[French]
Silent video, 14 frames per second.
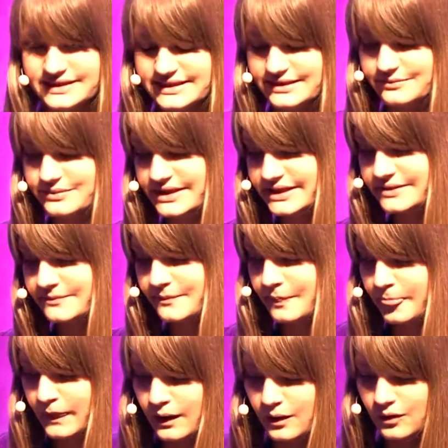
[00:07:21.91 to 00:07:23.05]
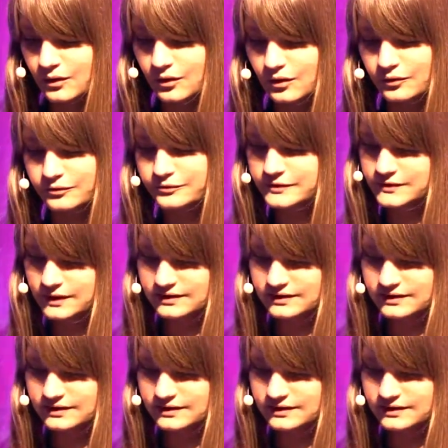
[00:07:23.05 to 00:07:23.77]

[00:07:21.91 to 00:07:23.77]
ces biais en faisant